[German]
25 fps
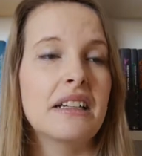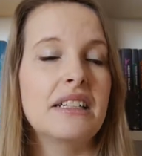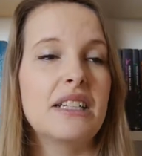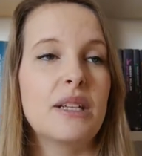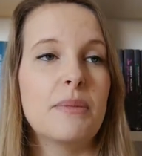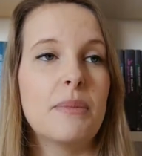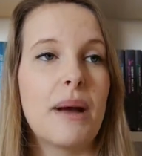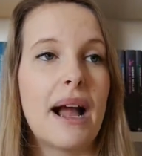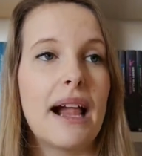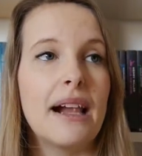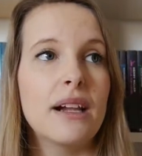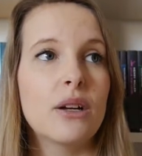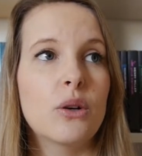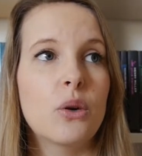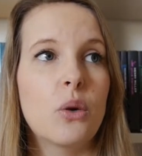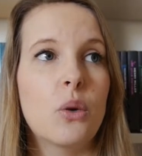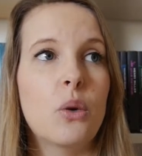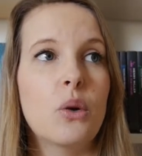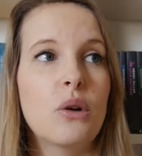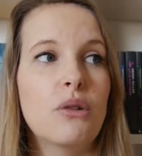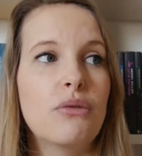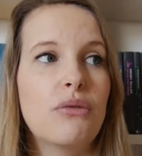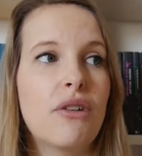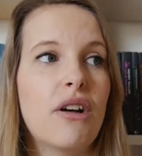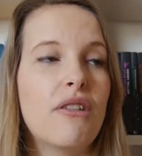dem
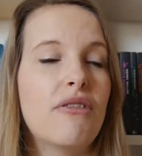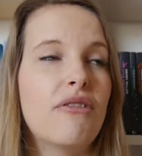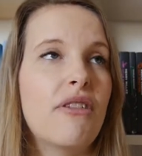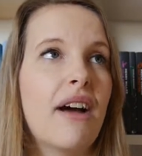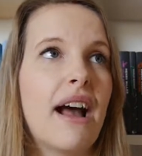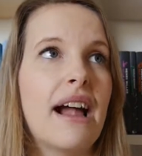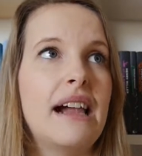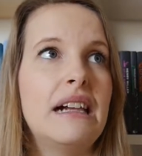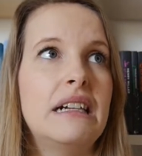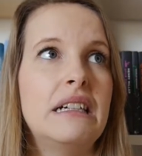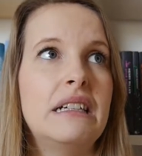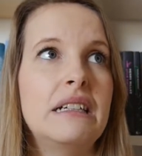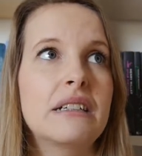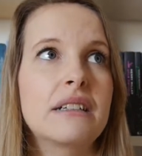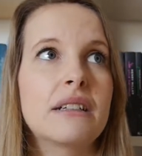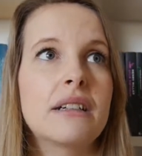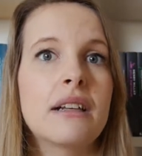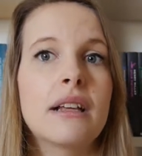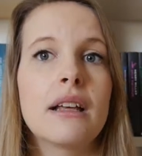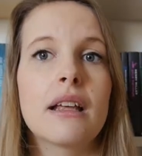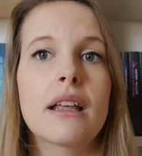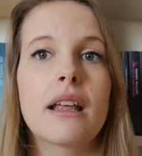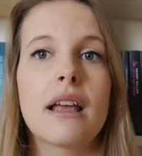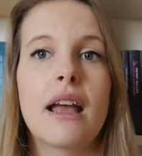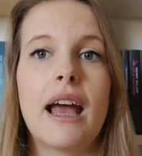Alkohol verfallen,